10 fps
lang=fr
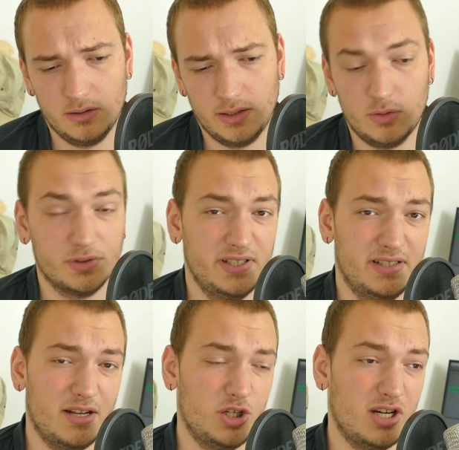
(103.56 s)
qui
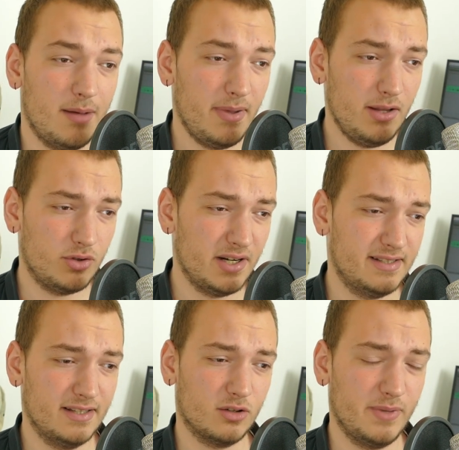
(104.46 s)
consiste à ne jamais
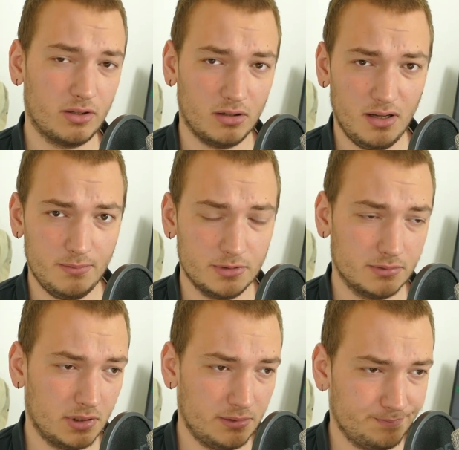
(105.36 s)
utiliser son métronome.
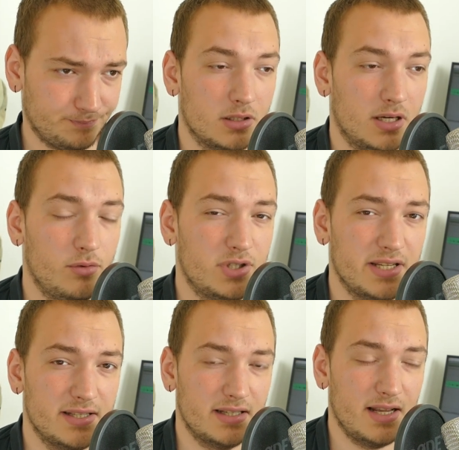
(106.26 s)
Hein. Je l'ai vu chez
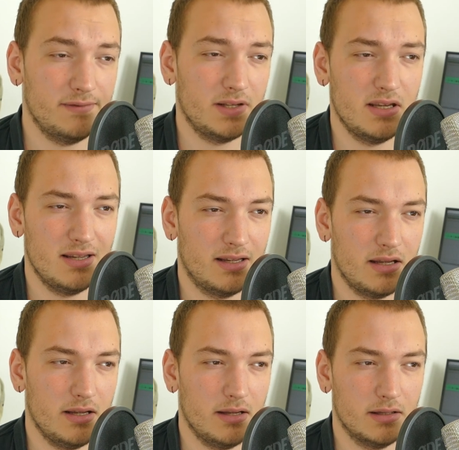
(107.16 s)
des élèves qui,
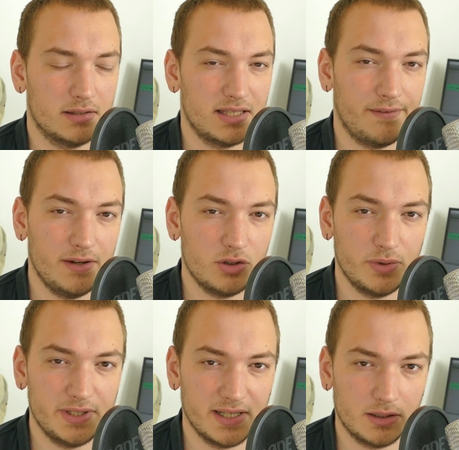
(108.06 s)
savaient
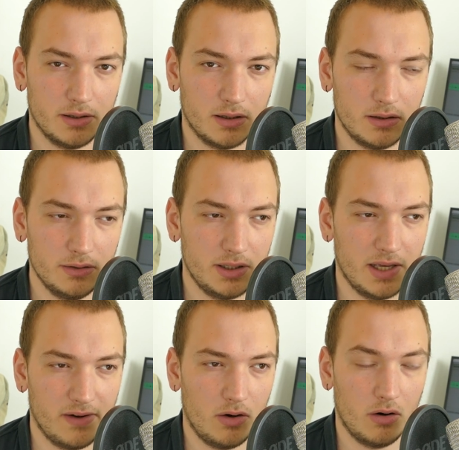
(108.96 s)
jouer des accords, hein, qui
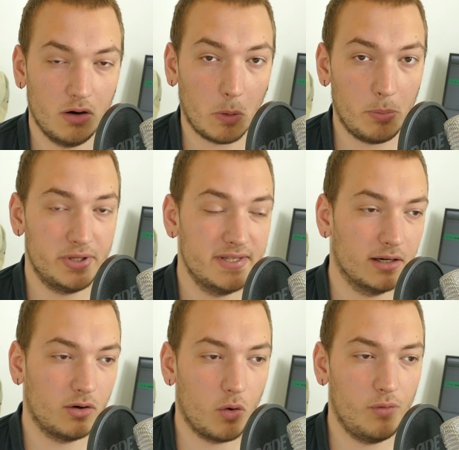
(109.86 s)
avaient leurs petits
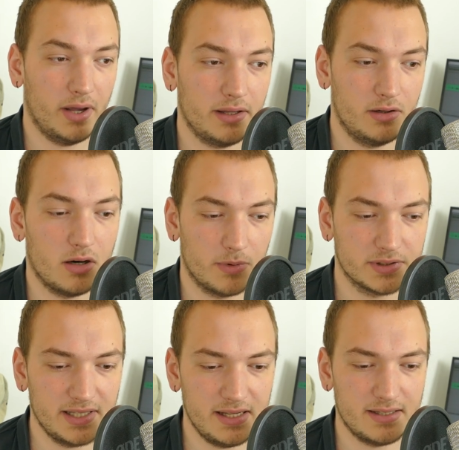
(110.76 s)
accords ouverts qui
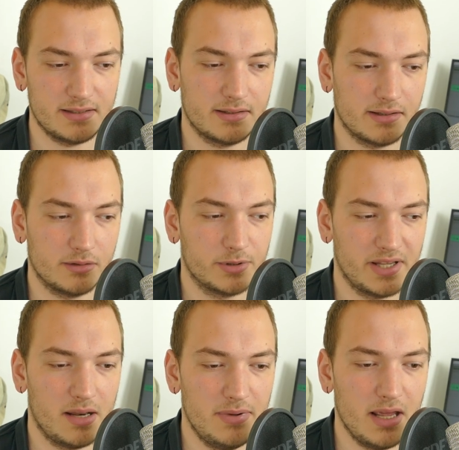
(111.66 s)
commençaient, ça
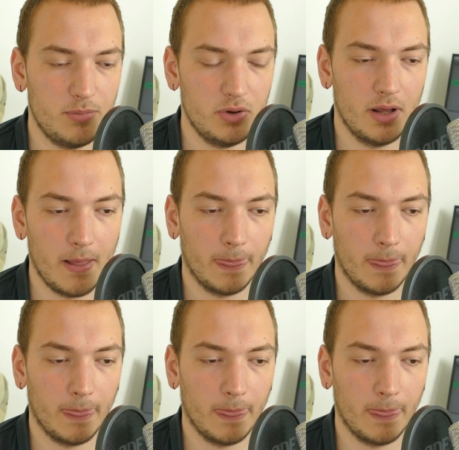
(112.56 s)
commençait à être bien, et puis